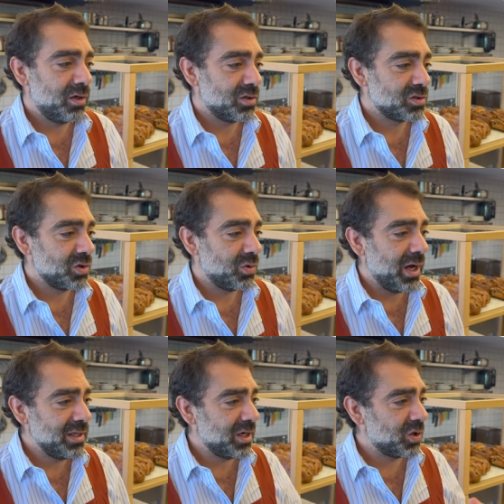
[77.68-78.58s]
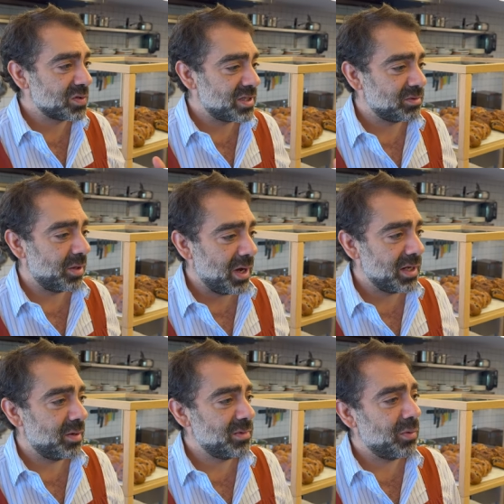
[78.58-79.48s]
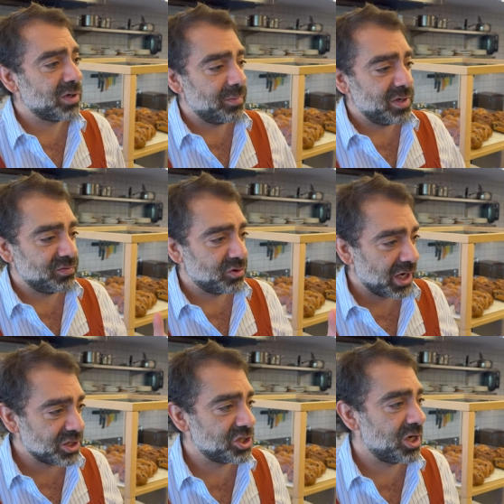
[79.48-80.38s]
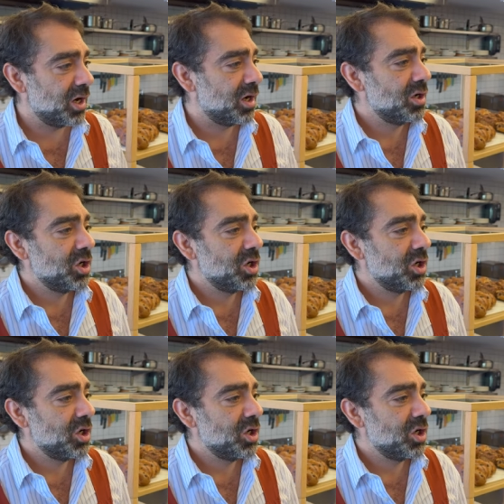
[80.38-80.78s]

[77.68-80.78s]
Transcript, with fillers: سو هيدا الكونسيبت تبعنا بنعمل كمان فوكاتشيا